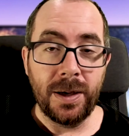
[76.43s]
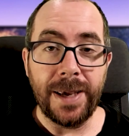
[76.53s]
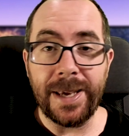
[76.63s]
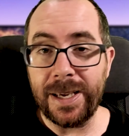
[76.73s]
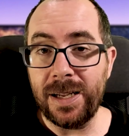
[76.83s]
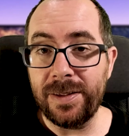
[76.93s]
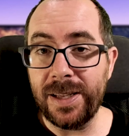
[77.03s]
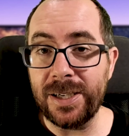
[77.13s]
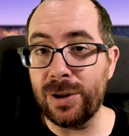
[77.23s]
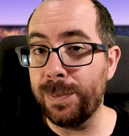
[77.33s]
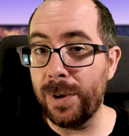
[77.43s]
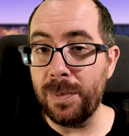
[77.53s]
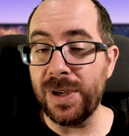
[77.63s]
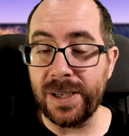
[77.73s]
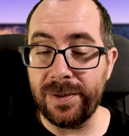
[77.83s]
¿Y qué quiere decir esto? Pues
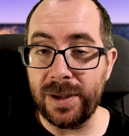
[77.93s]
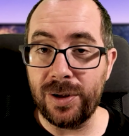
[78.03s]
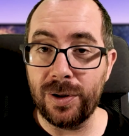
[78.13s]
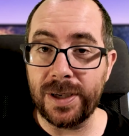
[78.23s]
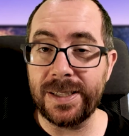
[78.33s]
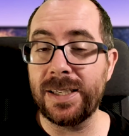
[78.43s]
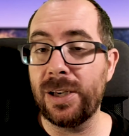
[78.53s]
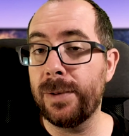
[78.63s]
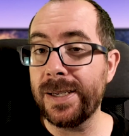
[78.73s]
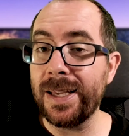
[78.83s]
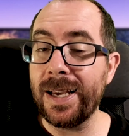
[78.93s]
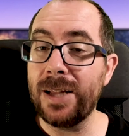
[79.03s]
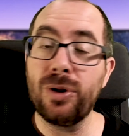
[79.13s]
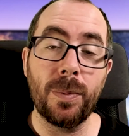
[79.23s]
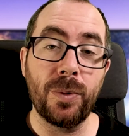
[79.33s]
muy sencillo, que si se lo vas
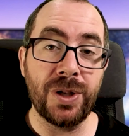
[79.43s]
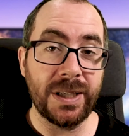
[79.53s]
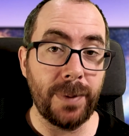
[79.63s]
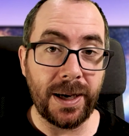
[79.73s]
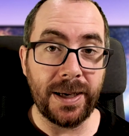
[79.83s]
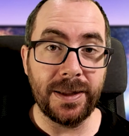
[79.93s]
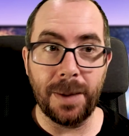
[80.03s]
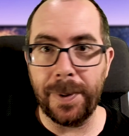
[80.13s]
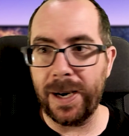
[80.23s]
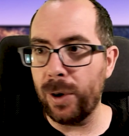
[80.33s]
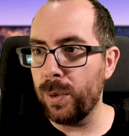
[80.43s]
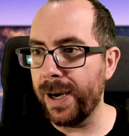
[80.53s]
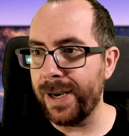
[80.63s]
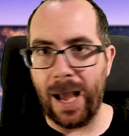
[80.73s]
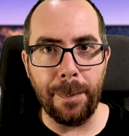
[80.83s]
dejando a muchísima gente para
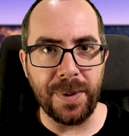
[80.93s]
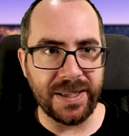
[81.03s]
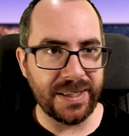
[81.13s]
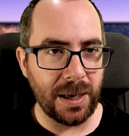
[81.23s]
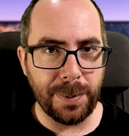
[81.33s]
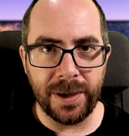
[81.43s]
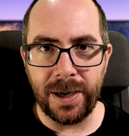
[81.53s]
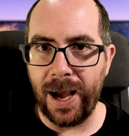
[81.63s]
jugar a Beat Saber,